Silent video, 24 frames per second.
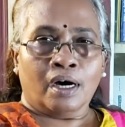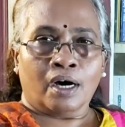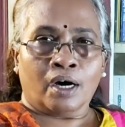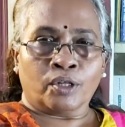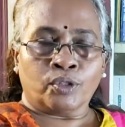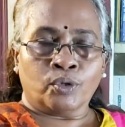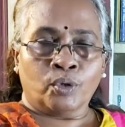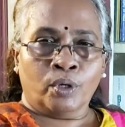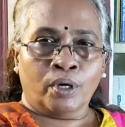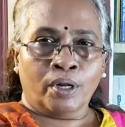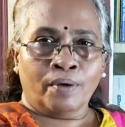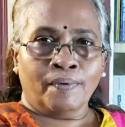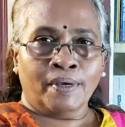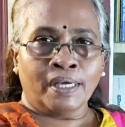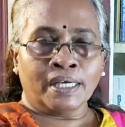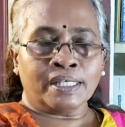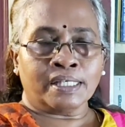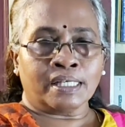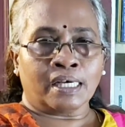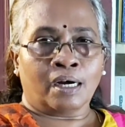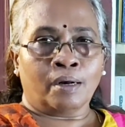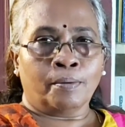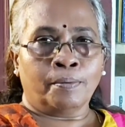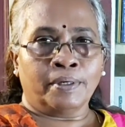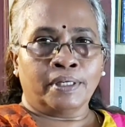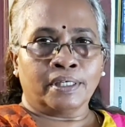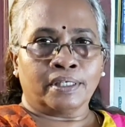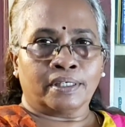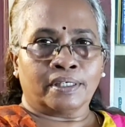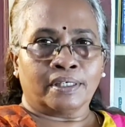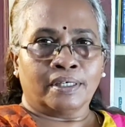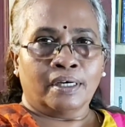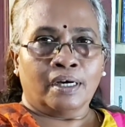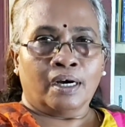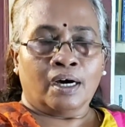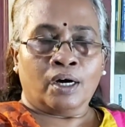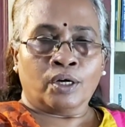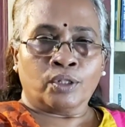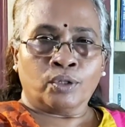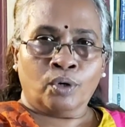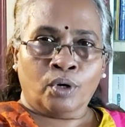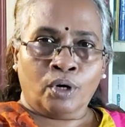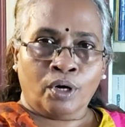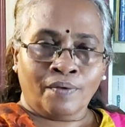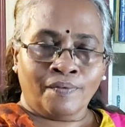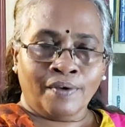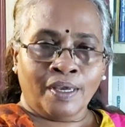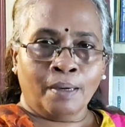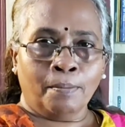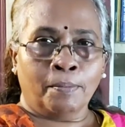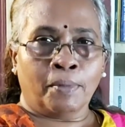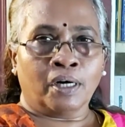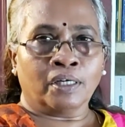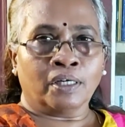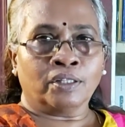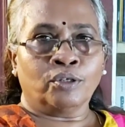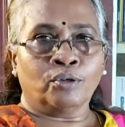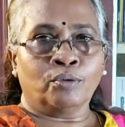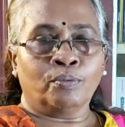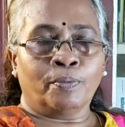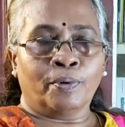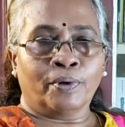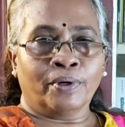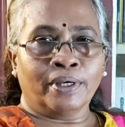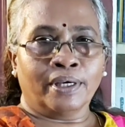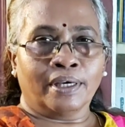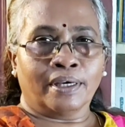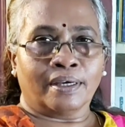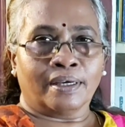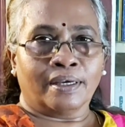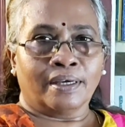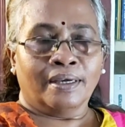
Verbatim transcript: அதோடவே சாப்பிட்டு அதோடவே பாத்ரூம் போய்